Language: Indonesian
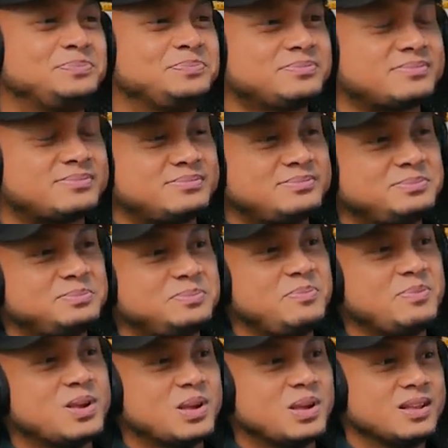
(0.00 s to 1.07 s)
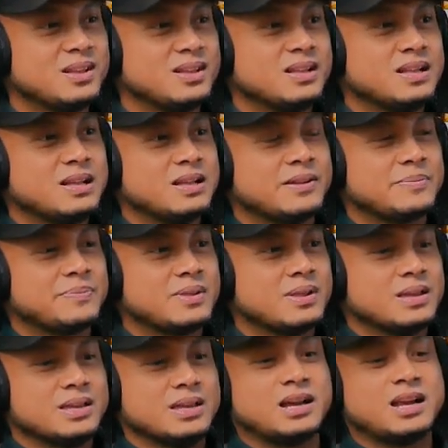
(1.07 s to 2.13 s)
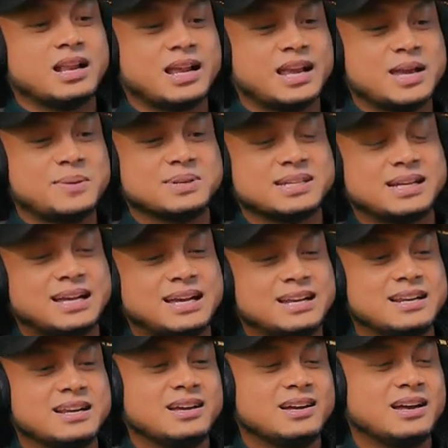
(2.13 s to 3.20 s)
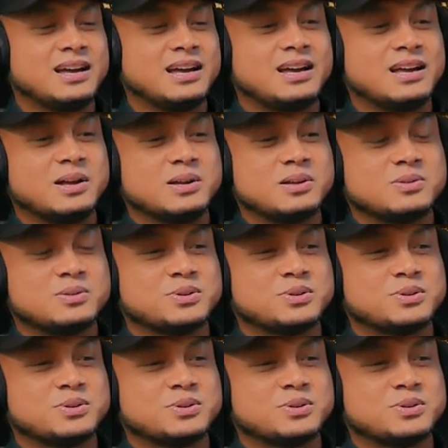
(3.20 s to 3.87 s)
menteri itu apa berarti yang dipasang ya kayak, kayak misalkan uh,